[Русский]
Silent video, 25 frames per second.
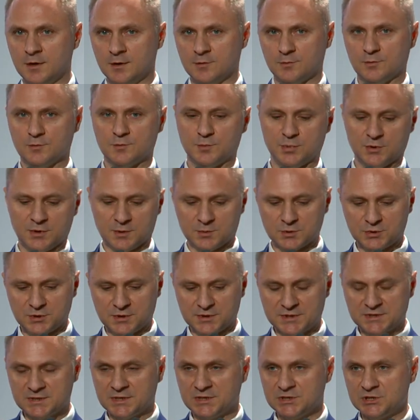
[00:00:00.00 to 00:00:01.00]
Вот, потому
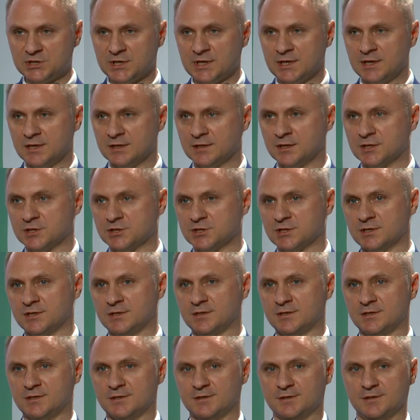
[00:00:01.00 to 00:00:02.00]
что изначально
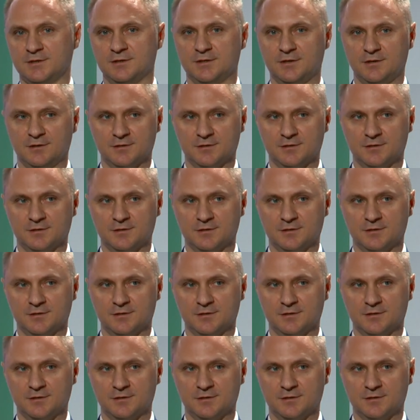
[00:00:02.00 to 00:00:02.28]
наши,